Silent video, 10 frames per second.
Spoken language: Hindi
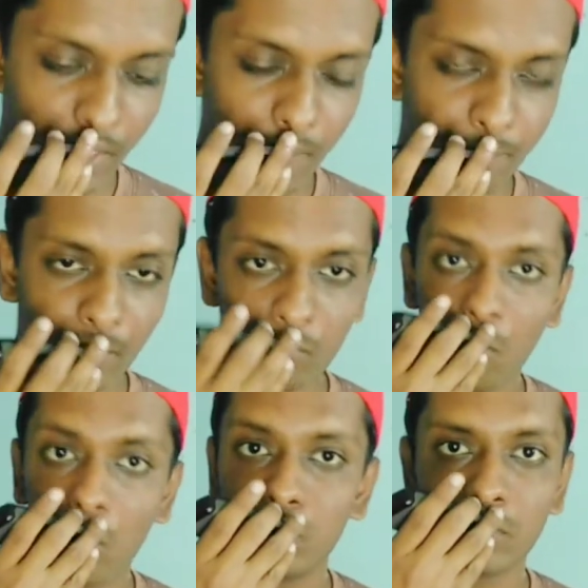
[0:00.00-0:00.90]
कॉल
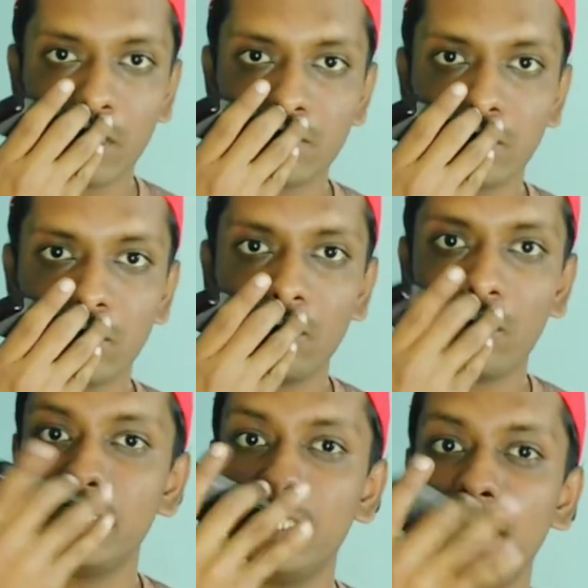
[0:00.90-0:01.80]
उठा चुका हो और ये
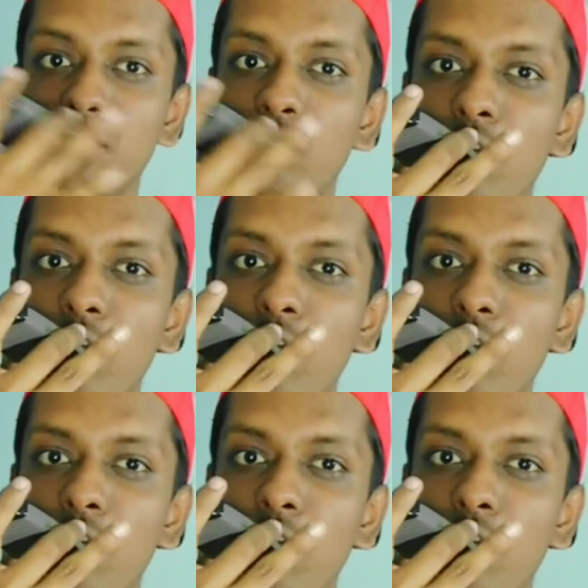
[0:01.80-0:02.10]
जो वॉइस